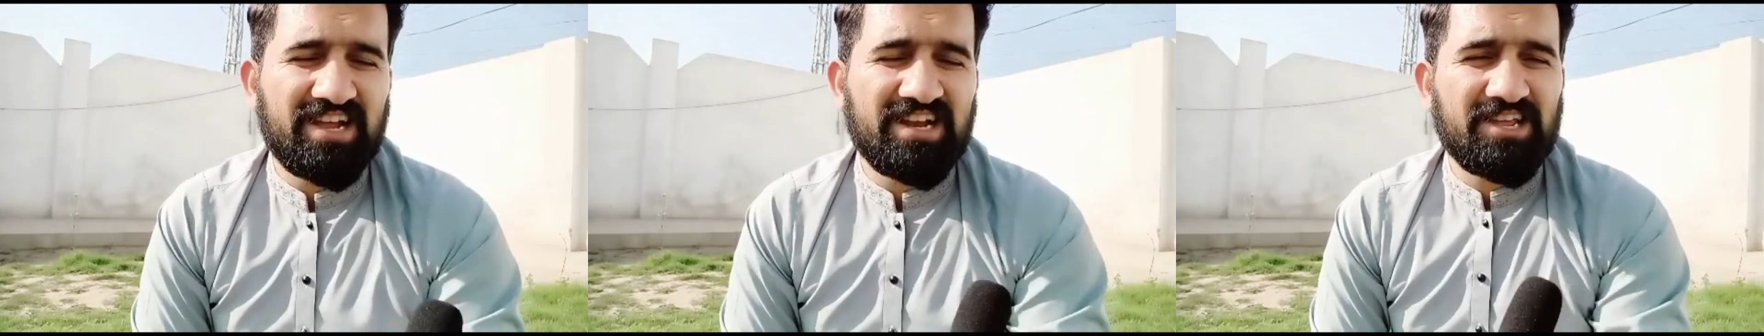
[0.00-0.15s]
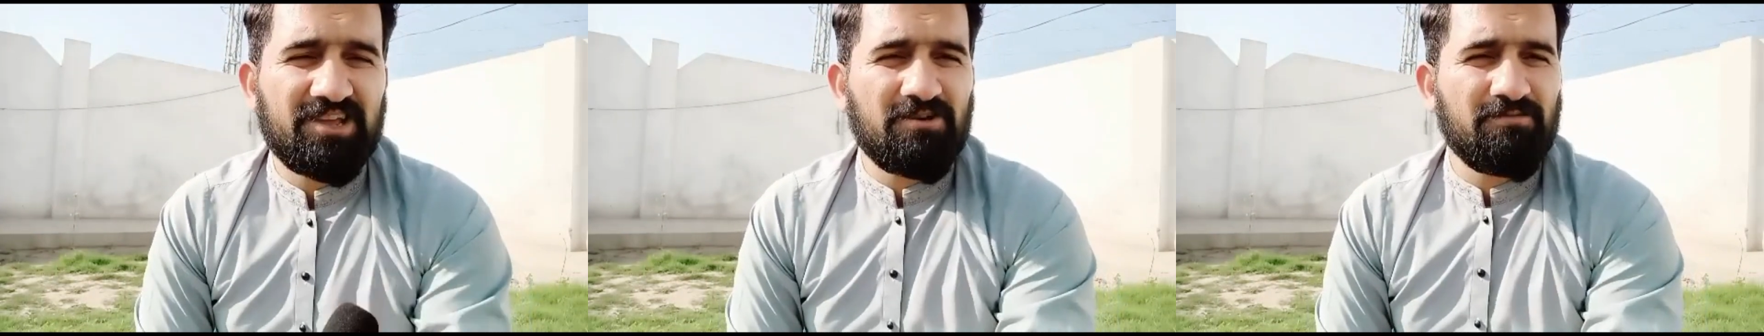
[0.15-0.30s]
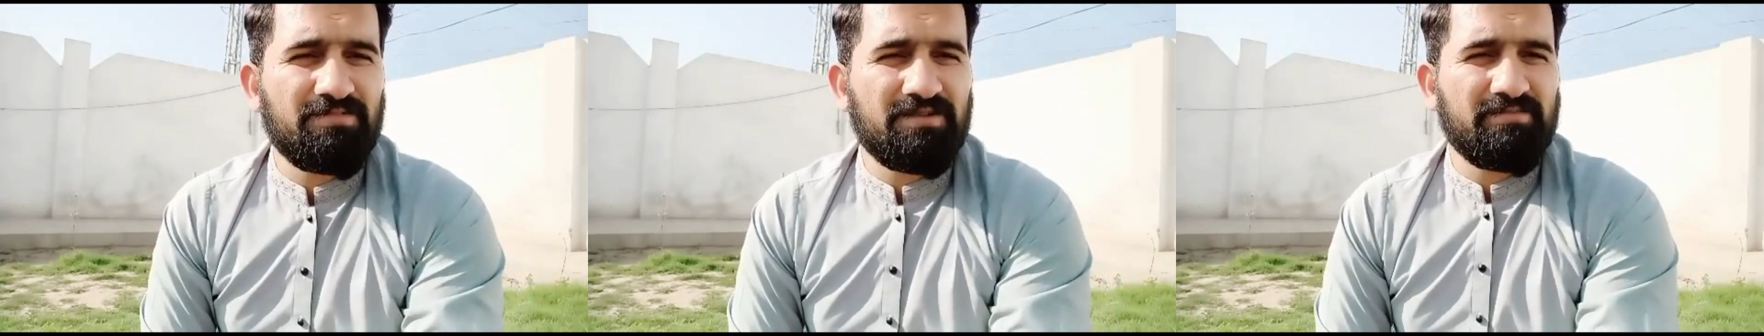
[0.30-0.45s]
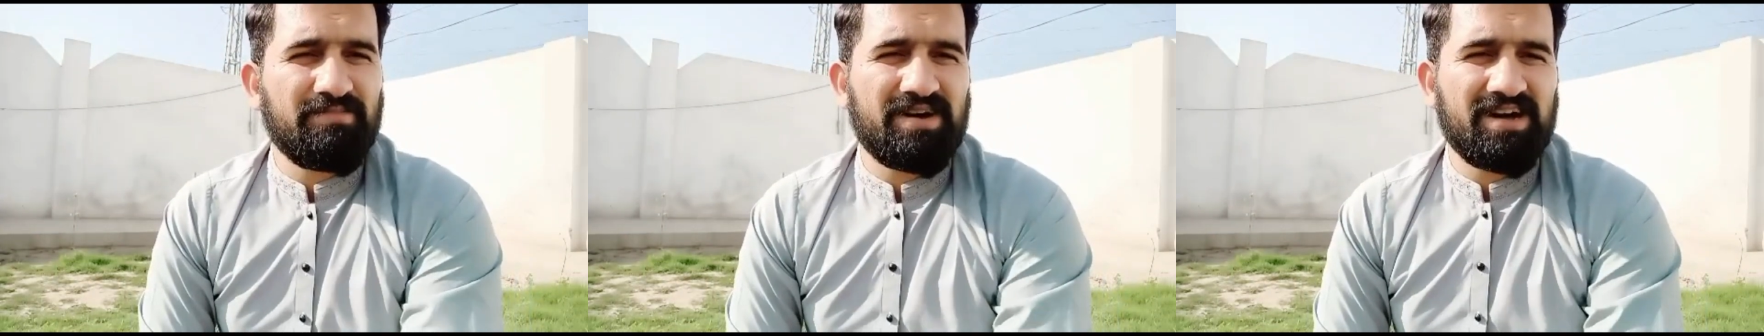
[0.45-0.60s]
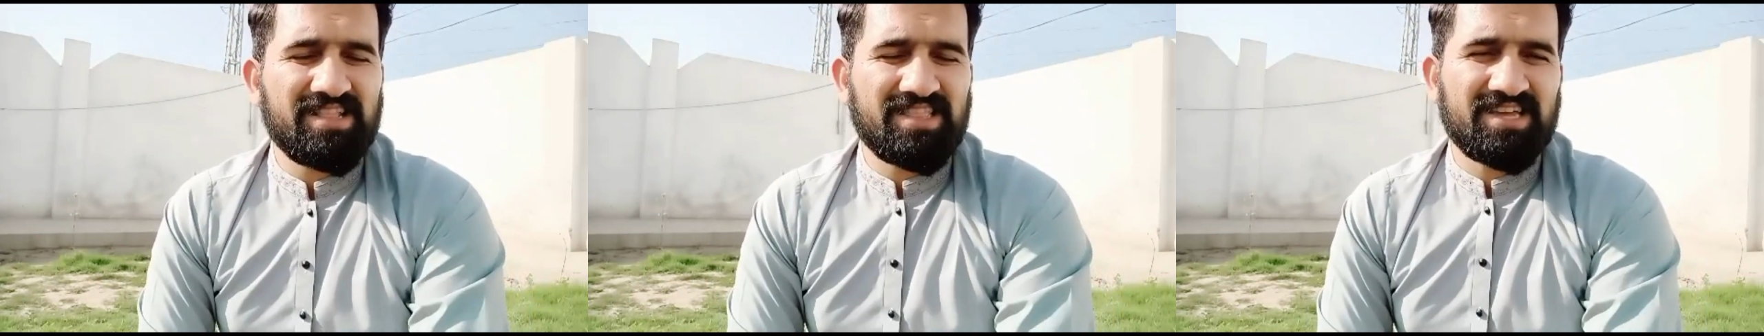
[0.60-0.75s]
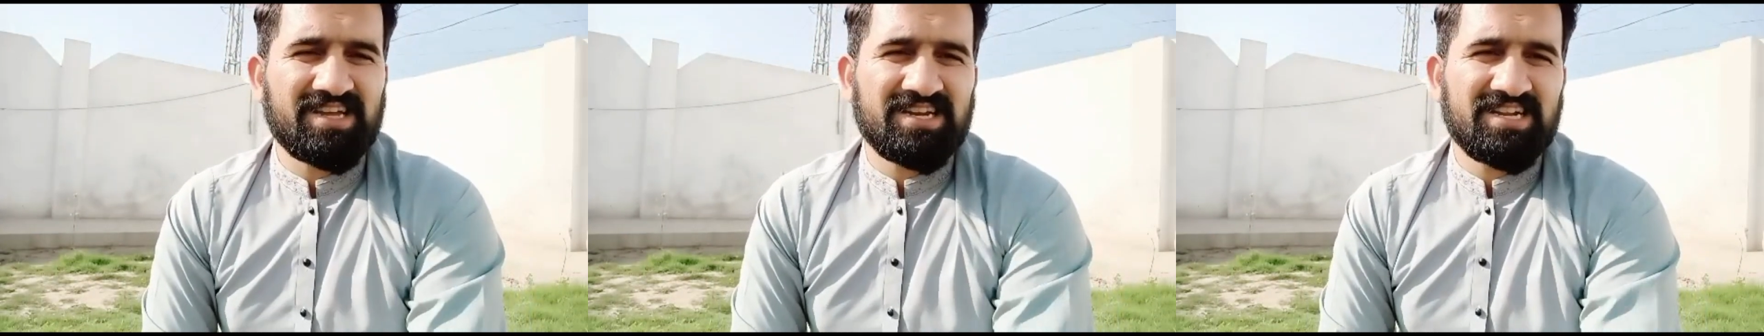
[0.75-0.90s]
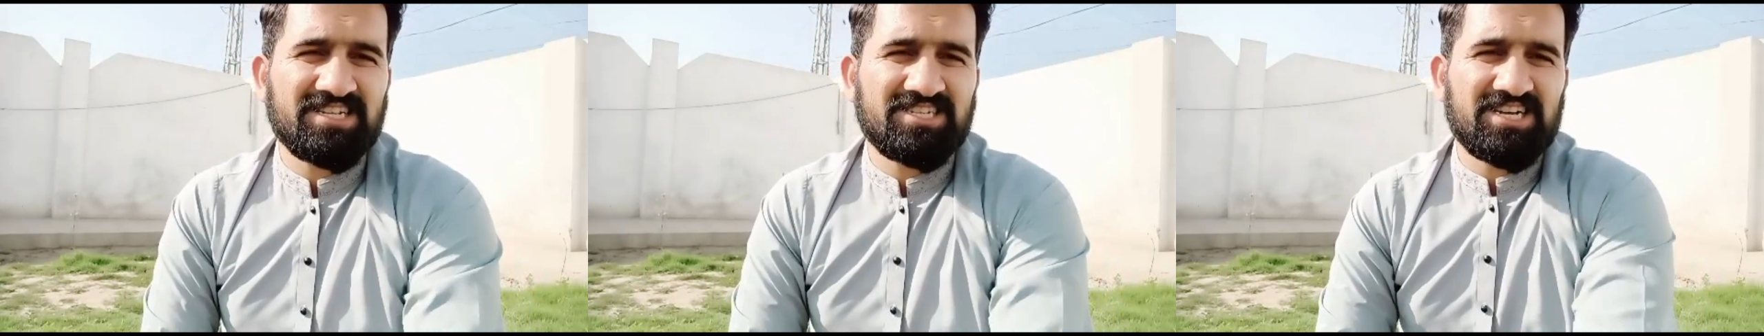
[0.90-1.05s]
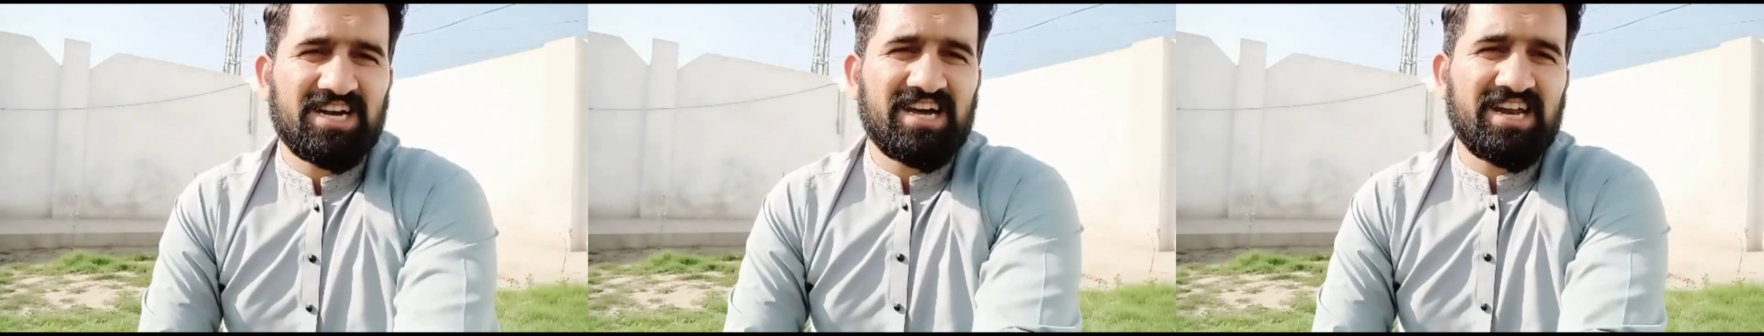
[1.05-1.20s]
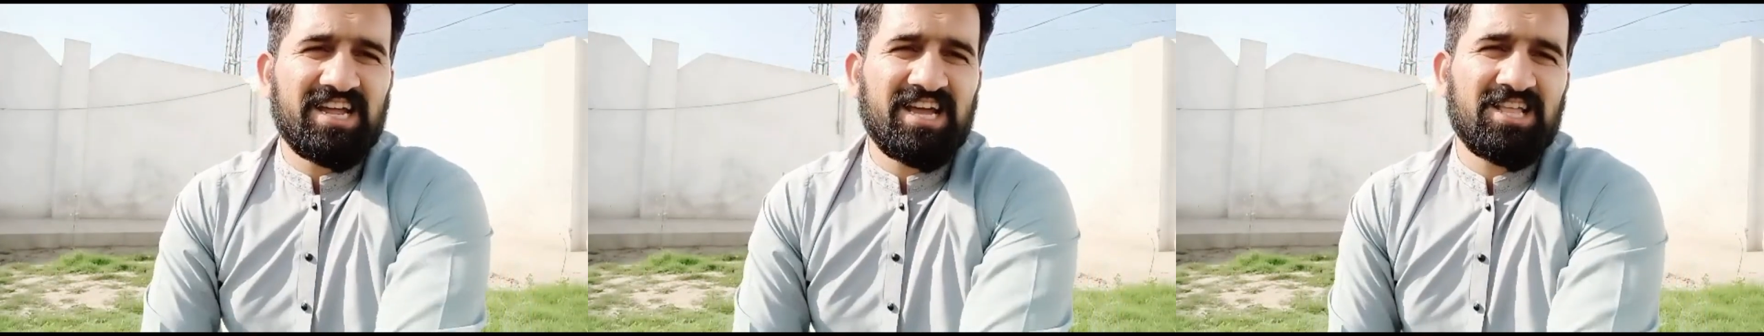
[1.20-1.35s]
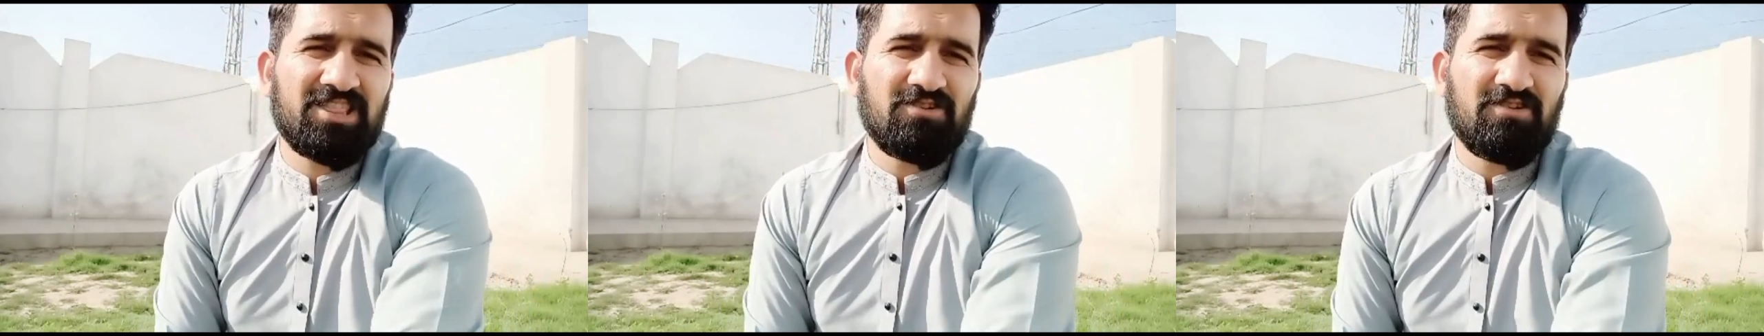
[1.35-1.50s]
ऊपर बात करना चाह रहे हैं
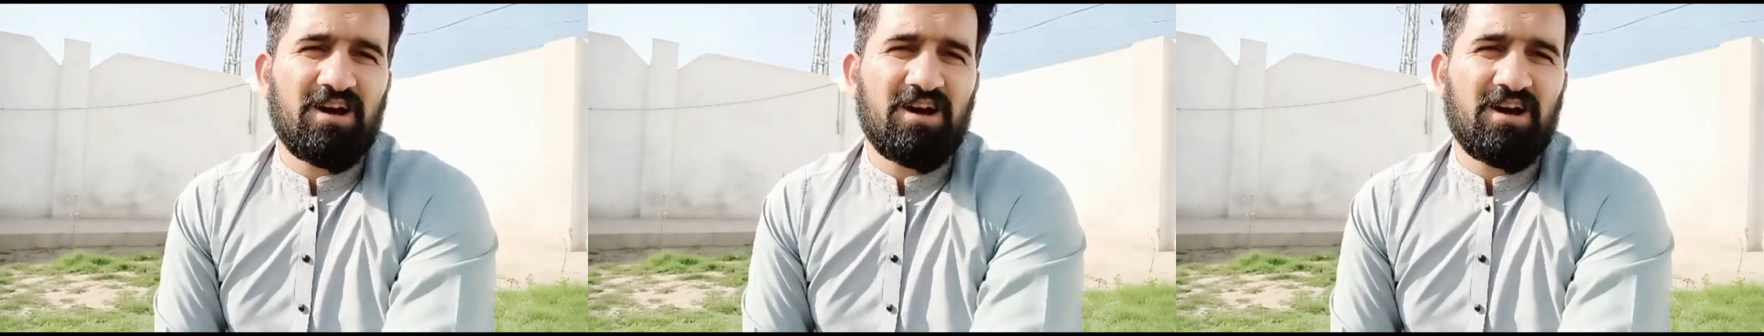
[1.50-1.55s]
तो